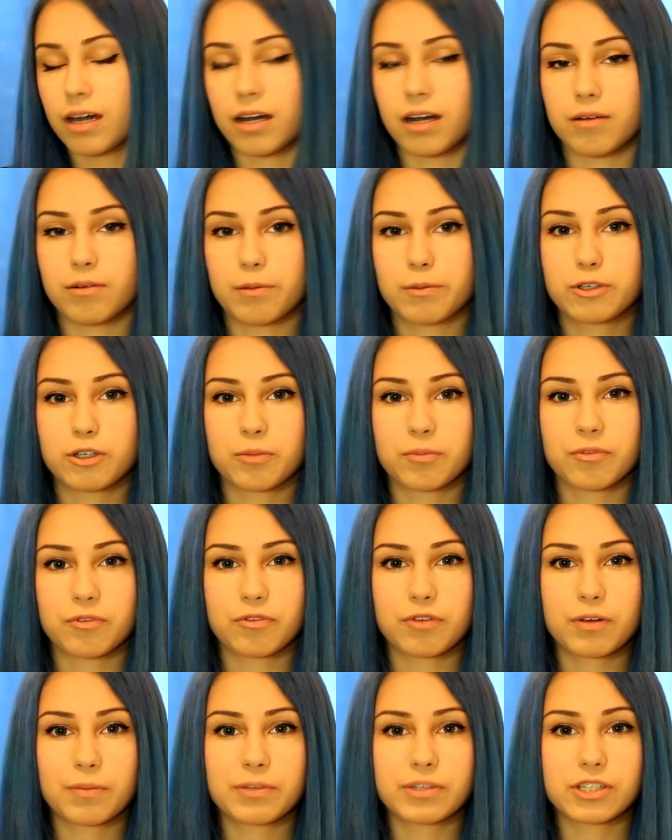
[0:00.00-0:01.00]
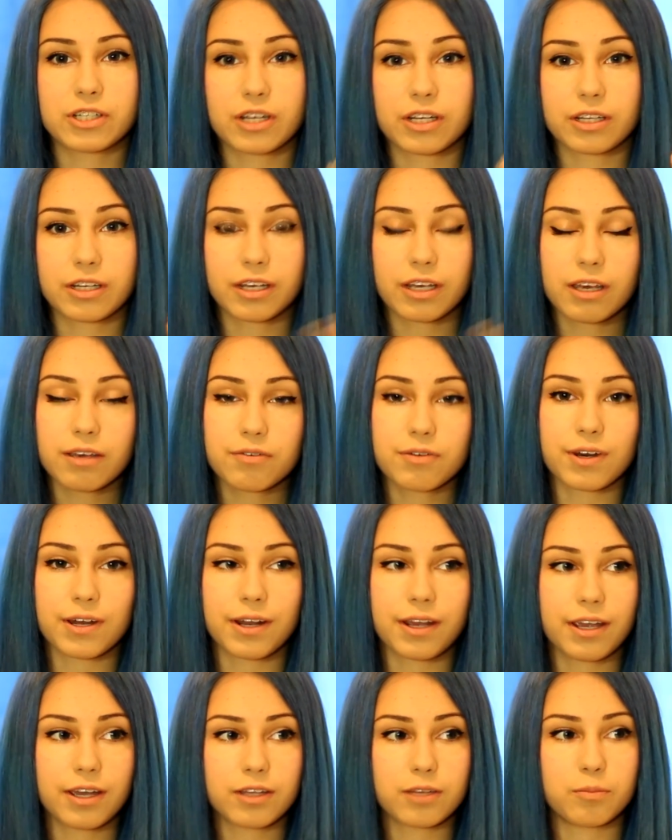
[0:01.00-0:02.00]
А, в общем, фирма Secret K в
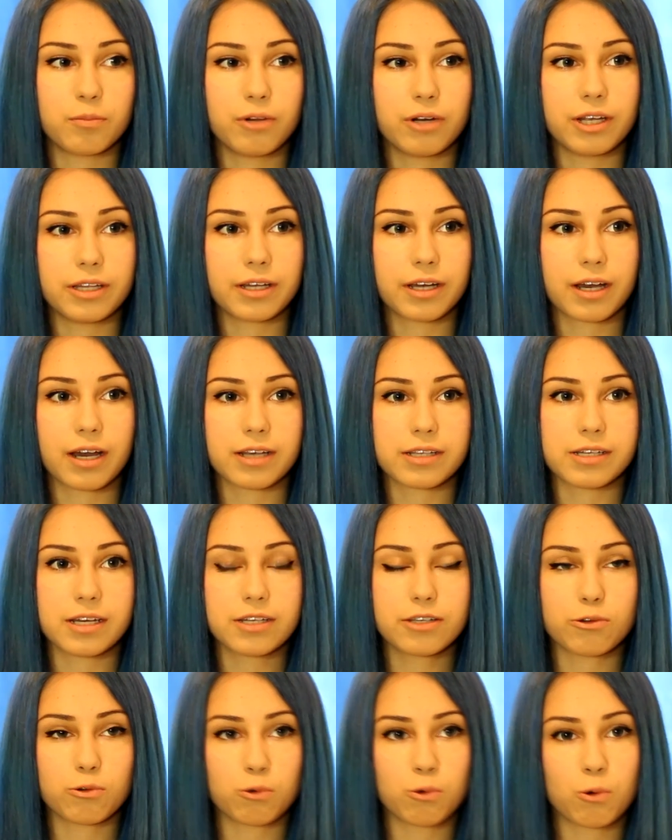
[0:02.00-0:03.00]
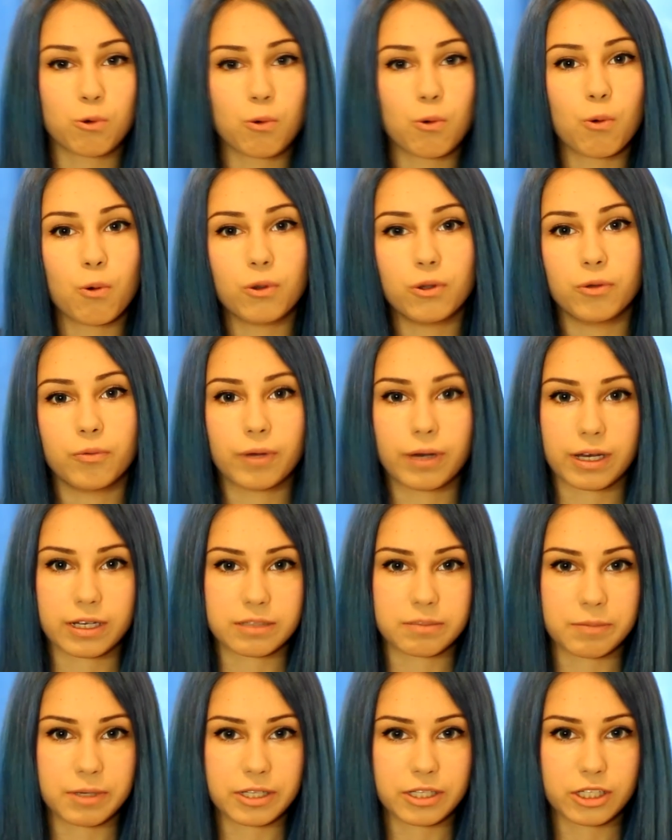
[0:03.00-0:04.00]
Корее это более такая, знаете, уходовая
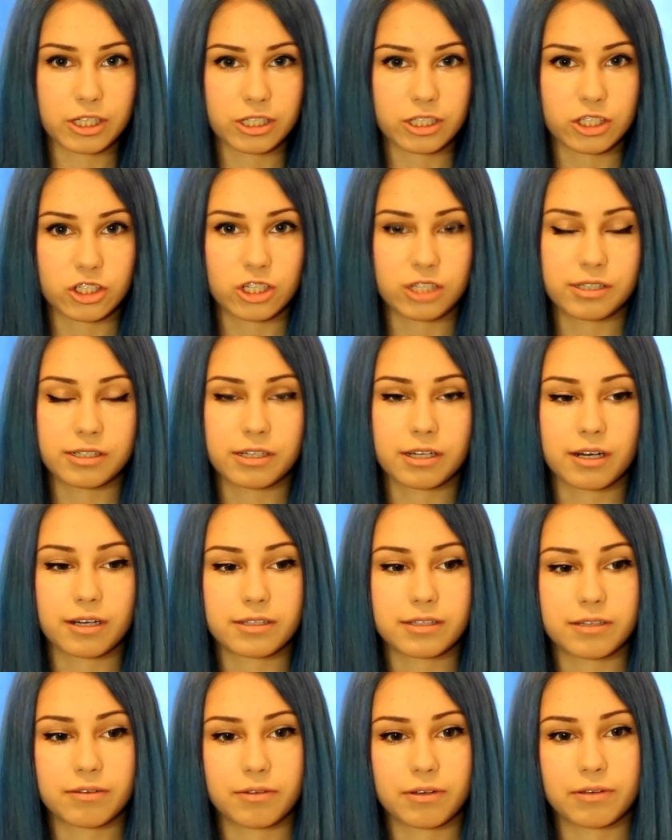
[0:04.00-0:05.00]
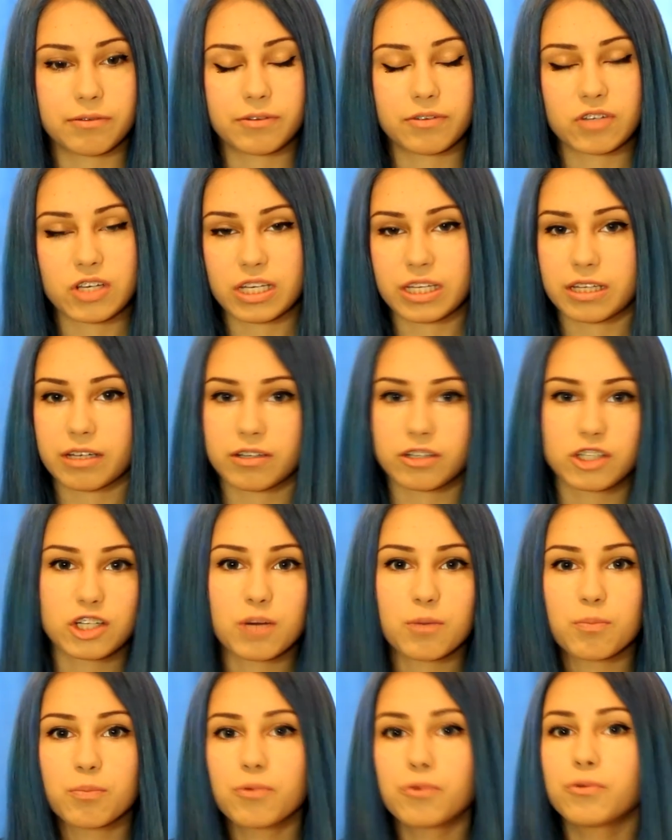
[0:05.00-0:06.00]
косметика, нежели декоративная. Это всякие
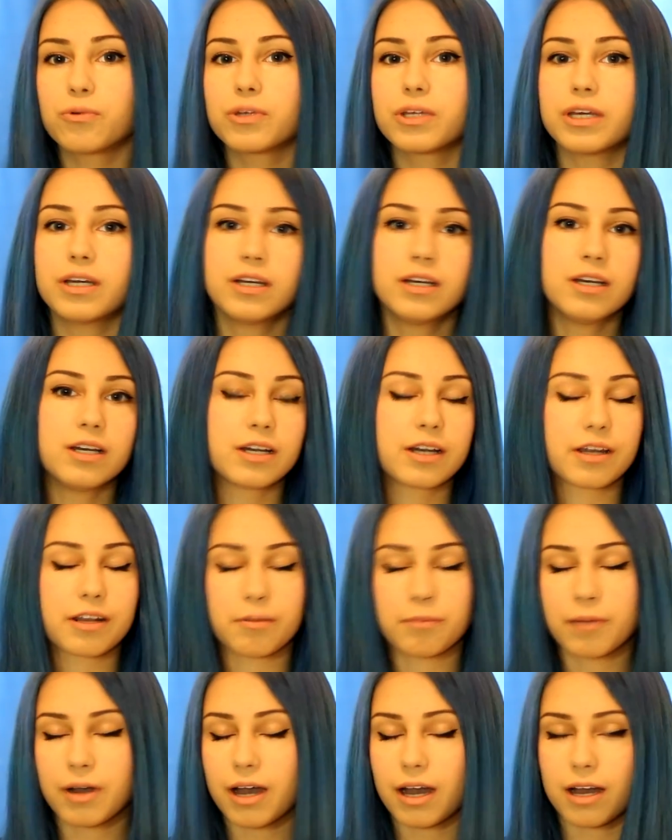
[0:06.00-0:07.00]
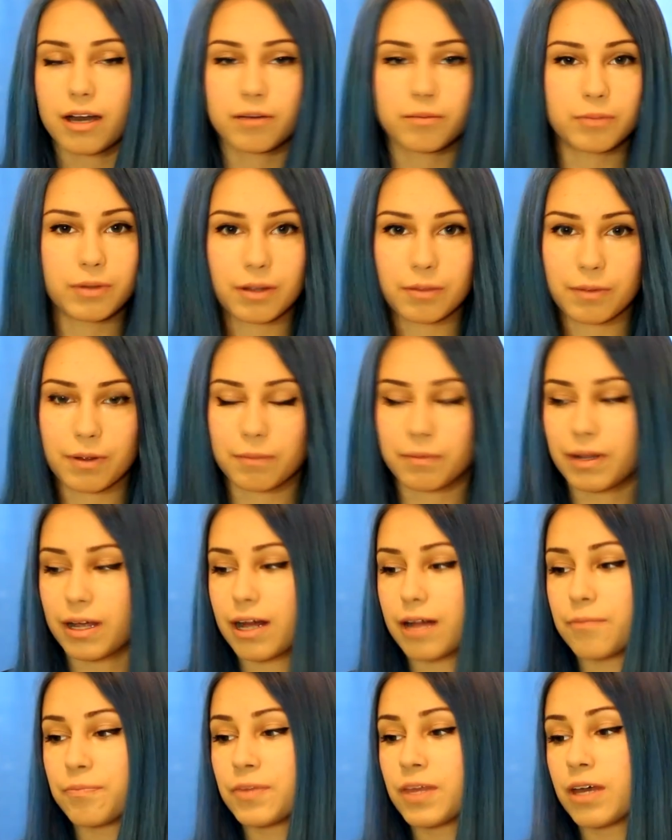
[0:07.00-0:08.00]
шампуни, крема,
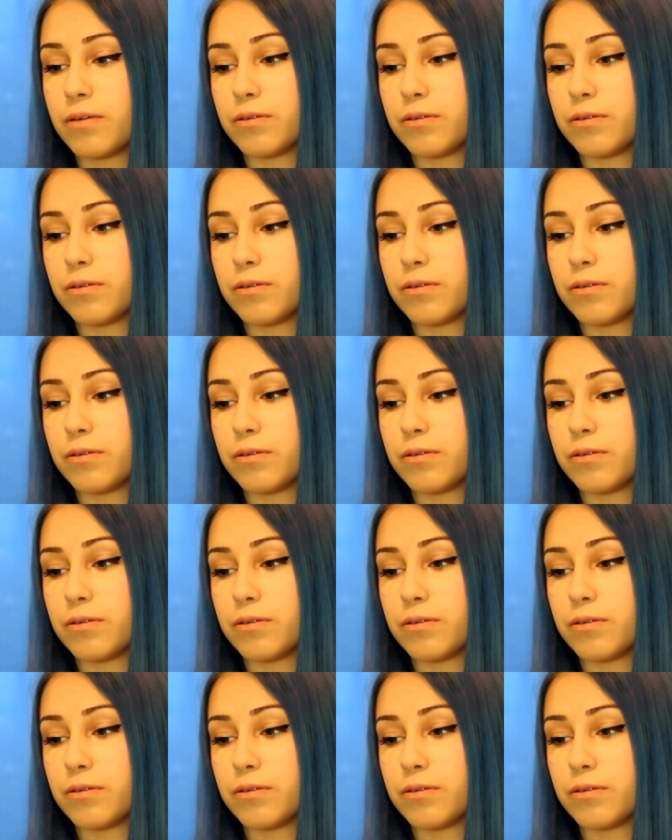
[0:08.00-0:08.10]
бла-бла-бла.